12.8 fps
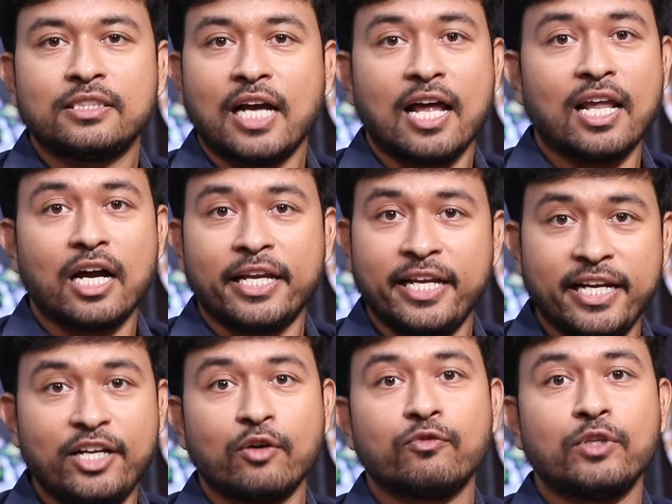చాలా
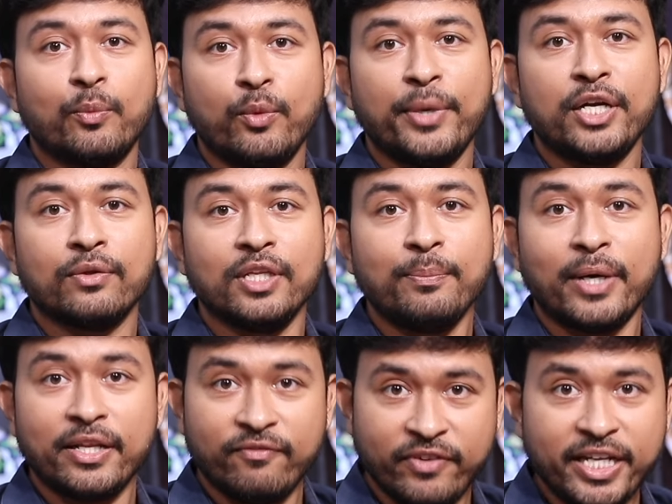హీట్ ఆఫ్ ద మూమెంట్ ఉంది
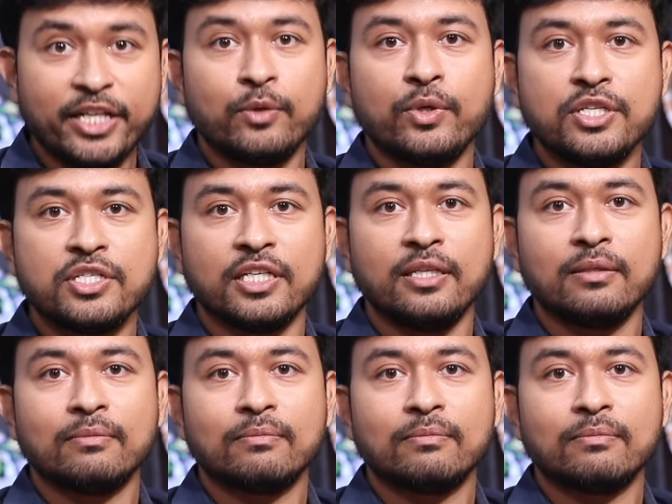మరి వీటి గురించి